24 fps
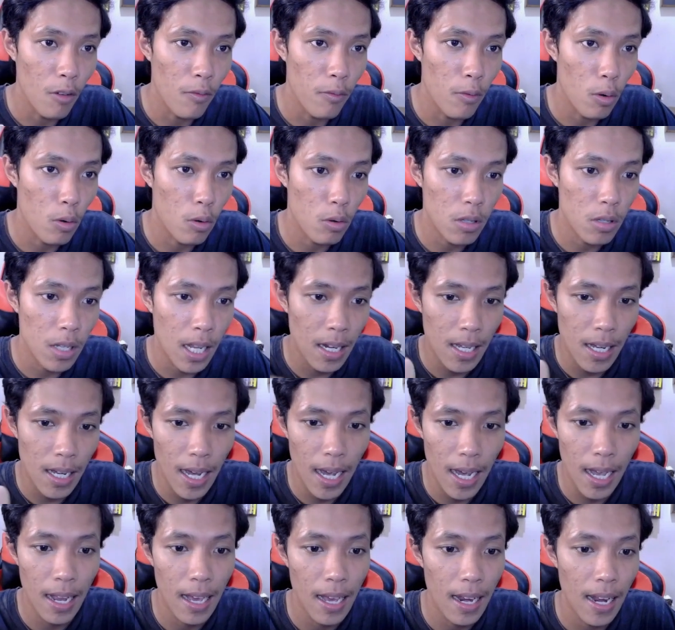fokuskan ke
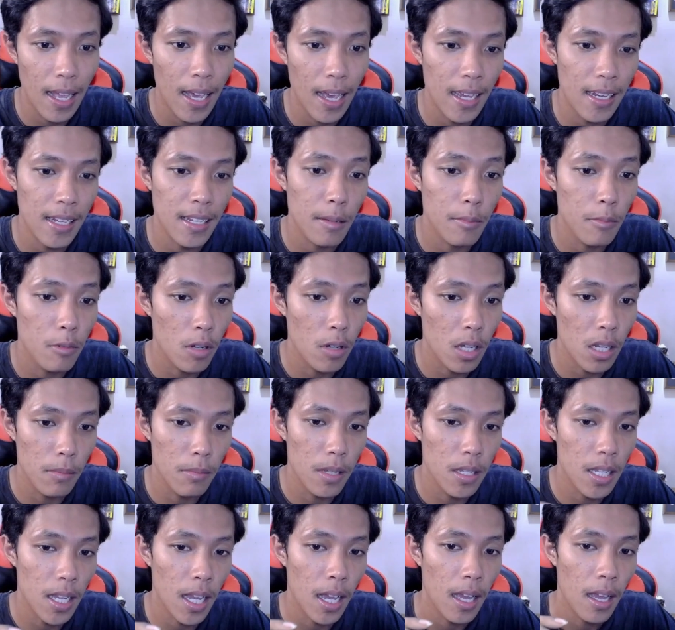hal-hal lain yang mungkin
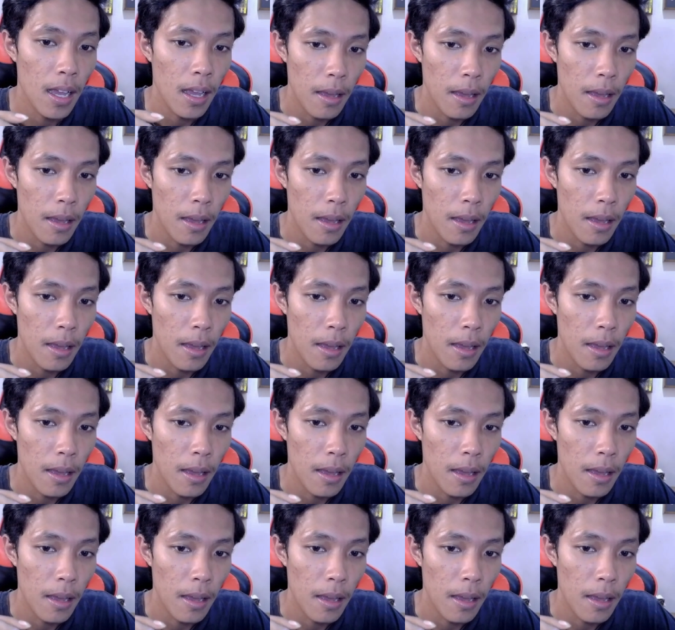bisa